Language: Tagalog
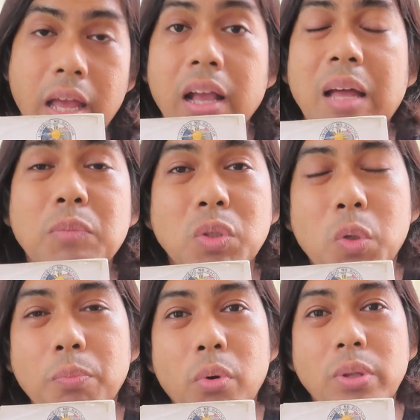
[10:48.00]
Ang gamot
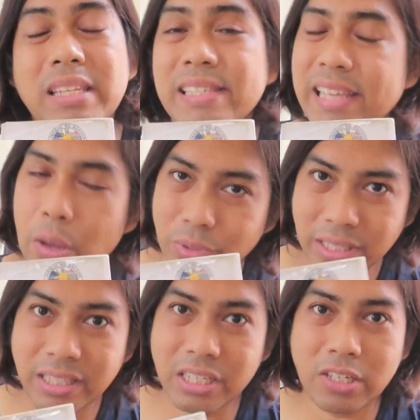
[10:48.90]
ko po
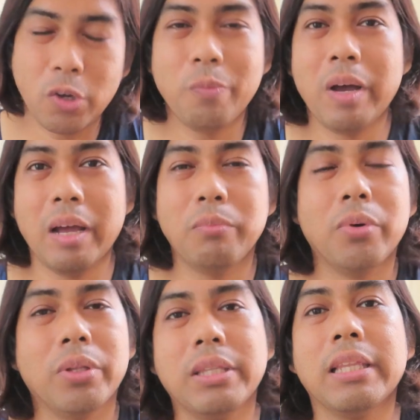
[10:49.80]
discounted na siya
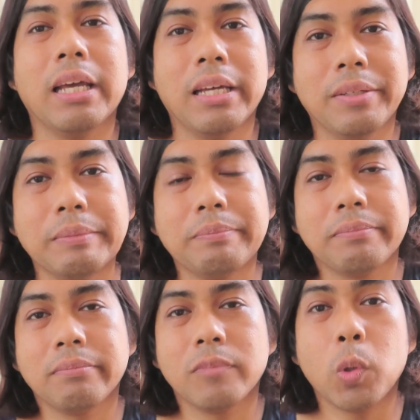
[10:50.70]
umaabot ng
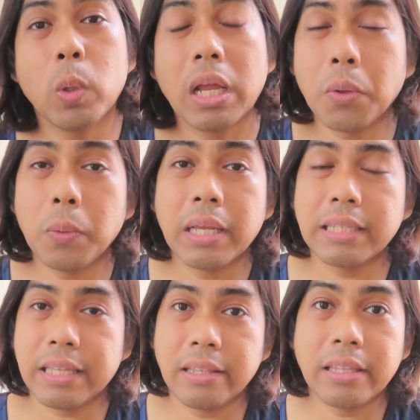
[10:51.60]
kulang-kulang
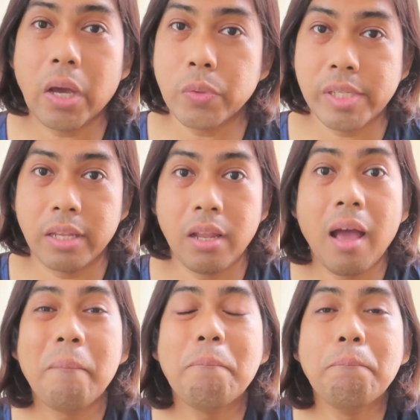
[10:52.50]
10,000
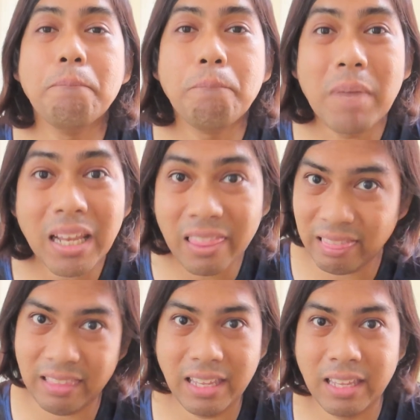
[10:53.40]

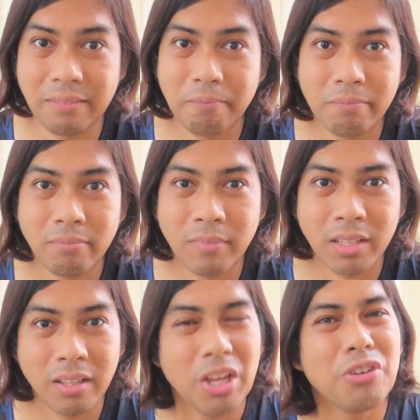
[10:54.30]
monthly
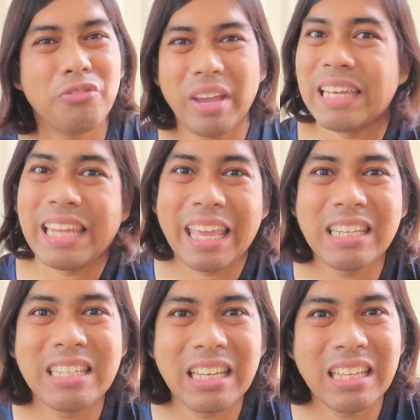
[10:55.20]

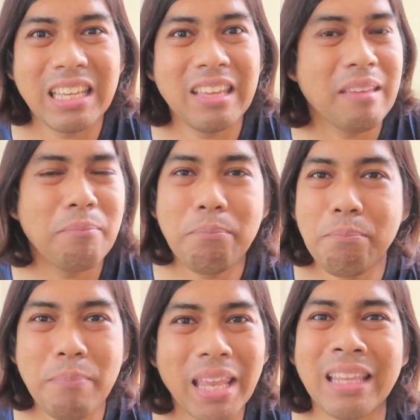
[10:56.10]
financially,
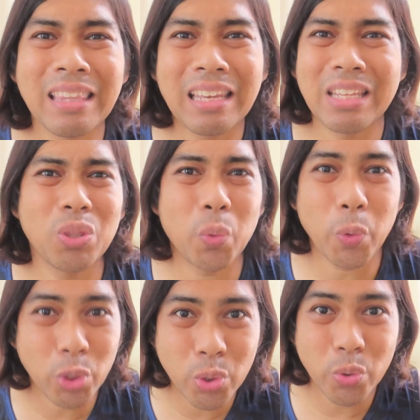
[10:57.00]
mentally
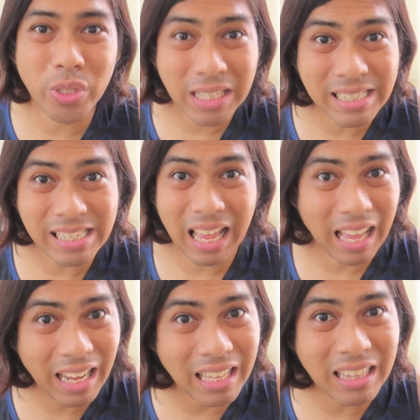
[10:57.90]
torture yan
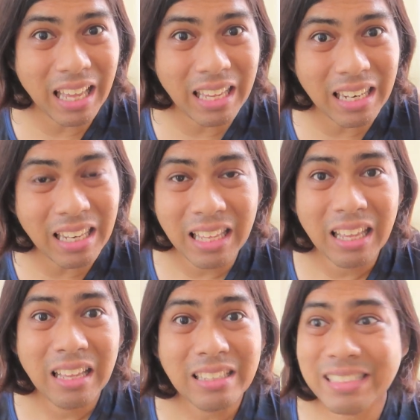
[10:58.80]
sa akin dahil
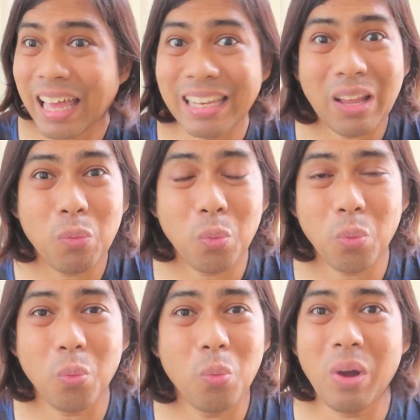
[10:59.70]
saan ako
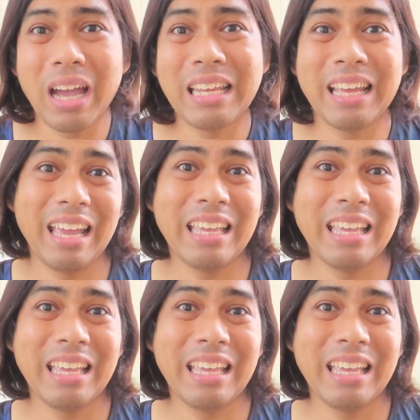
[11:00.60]
kukuha ng